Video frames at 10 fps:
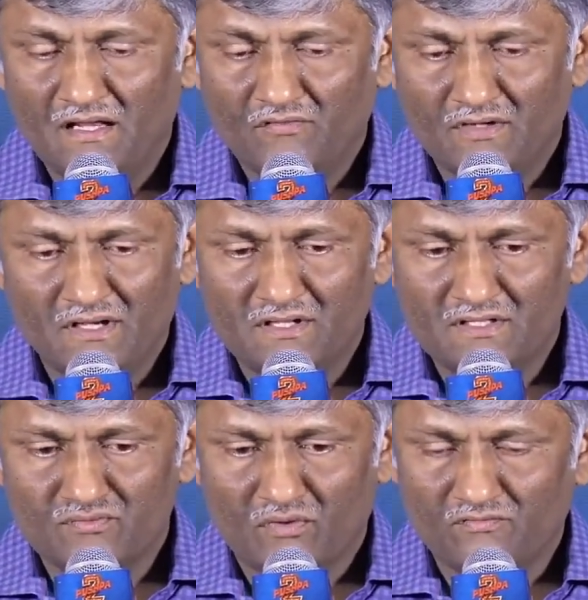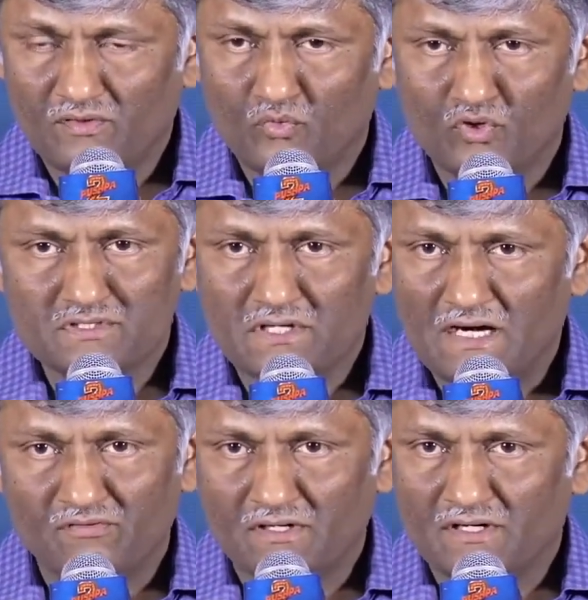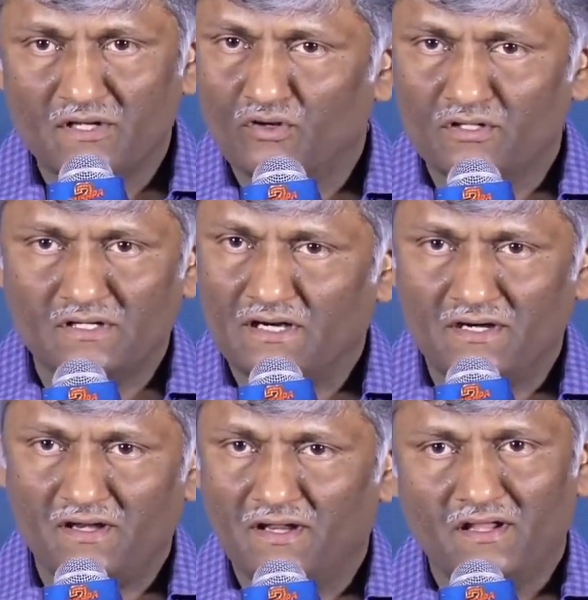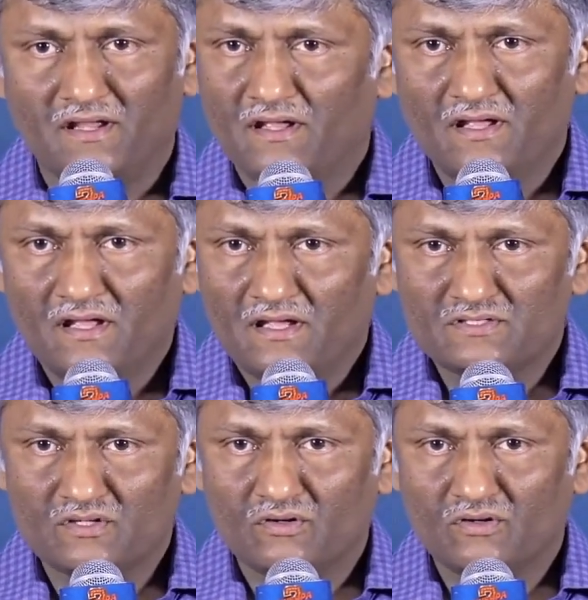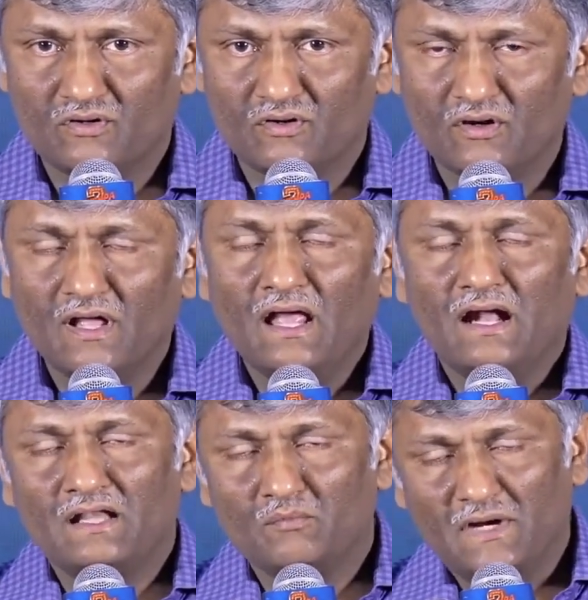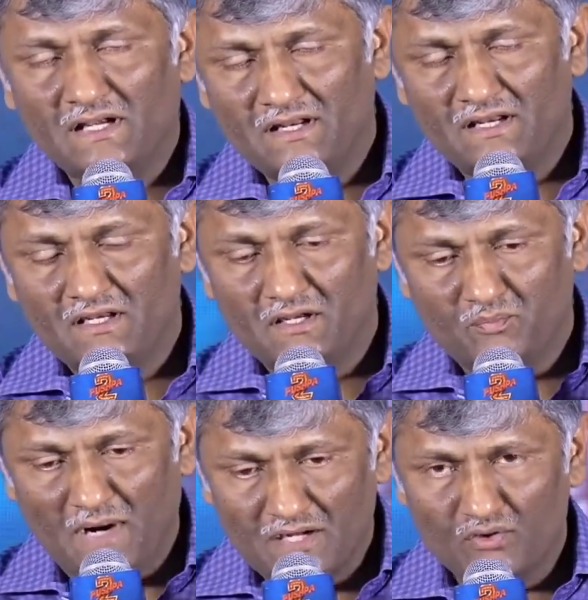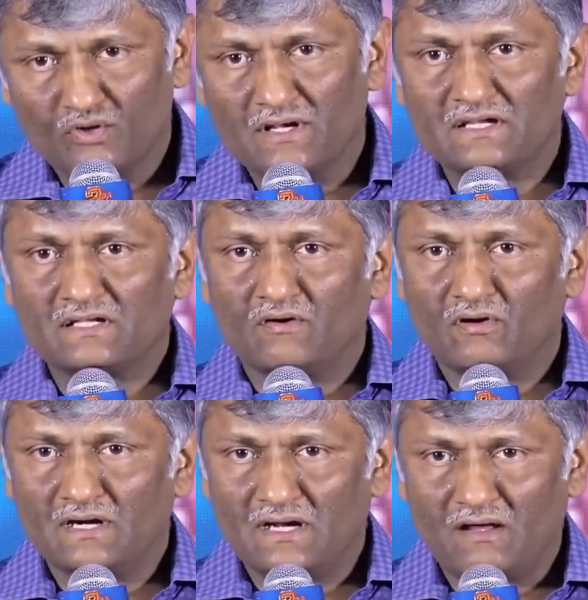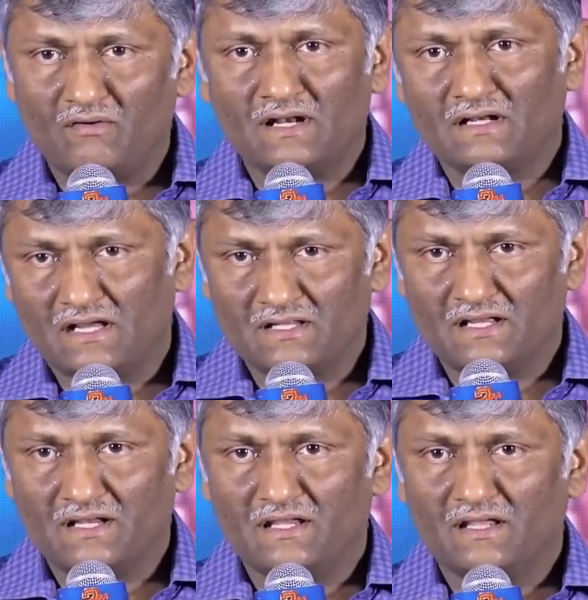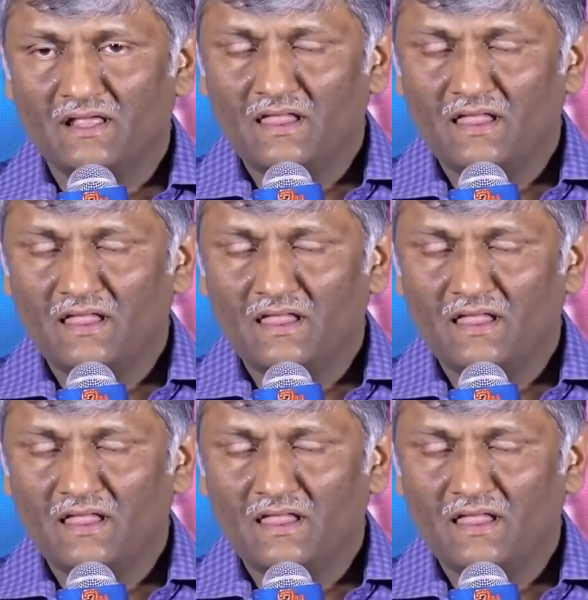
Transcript: డెఫినెట్లీ హీఈస్ వన్ ఆఫ్ ద మోస్ట్ హార్డ్ వర్కింగ్ హీరో ఇన్ ద కంట్రీ సో అంటే మళ్ళీ ఈ పార్ట్ టూకి నేషనల్ అవార్డు రావాలని కాదు కానీ